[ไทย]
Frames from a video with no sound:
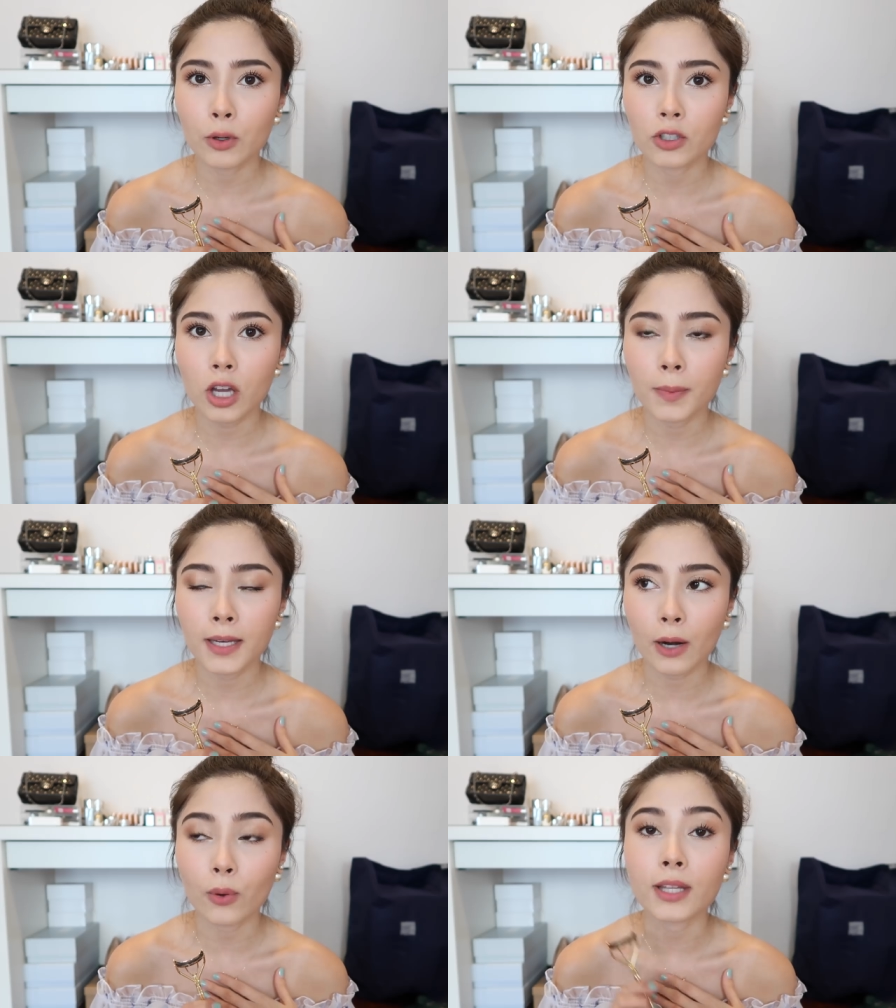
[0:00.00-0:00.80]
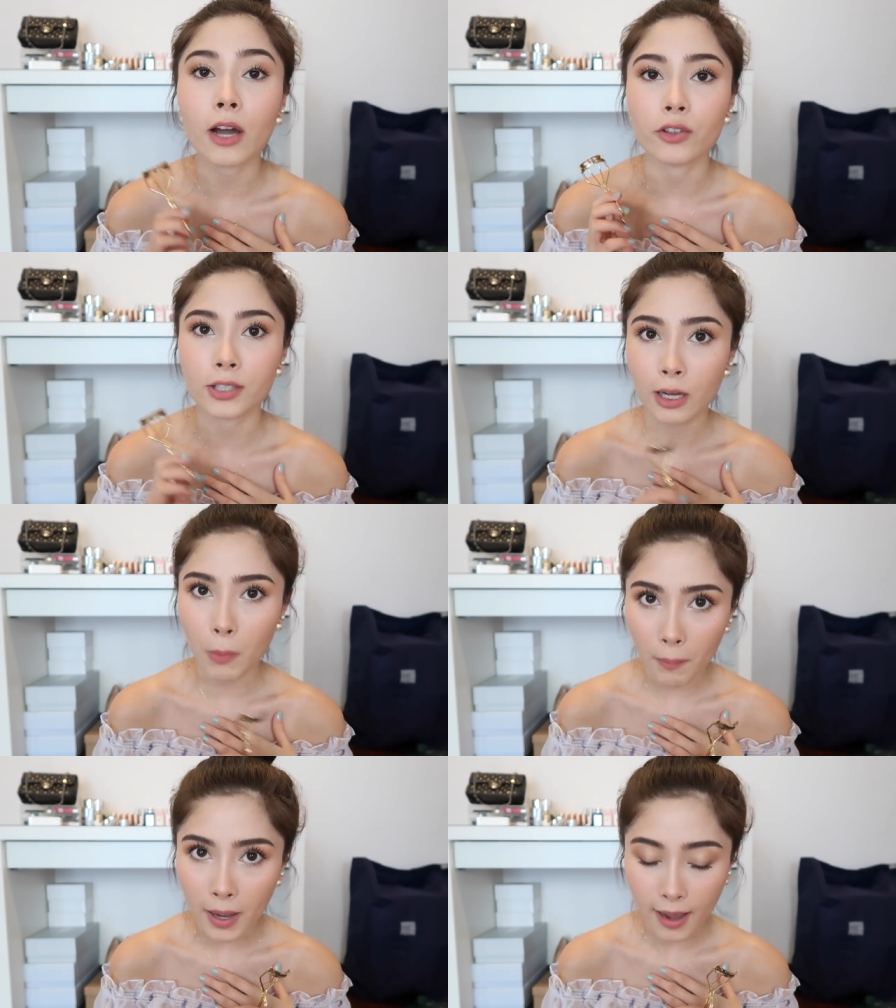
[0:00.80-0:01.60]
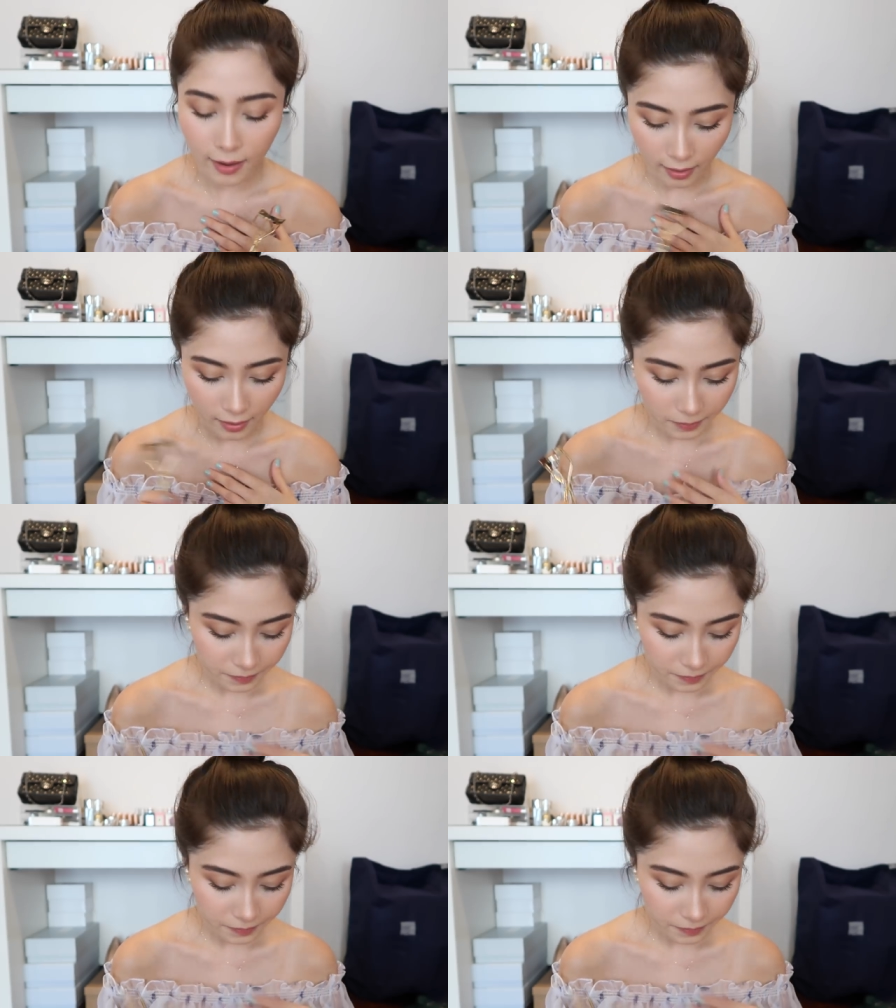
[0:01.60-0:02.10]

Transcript: นคนชอบที่ดัดขนตาของ Chanel มากๆค่ะ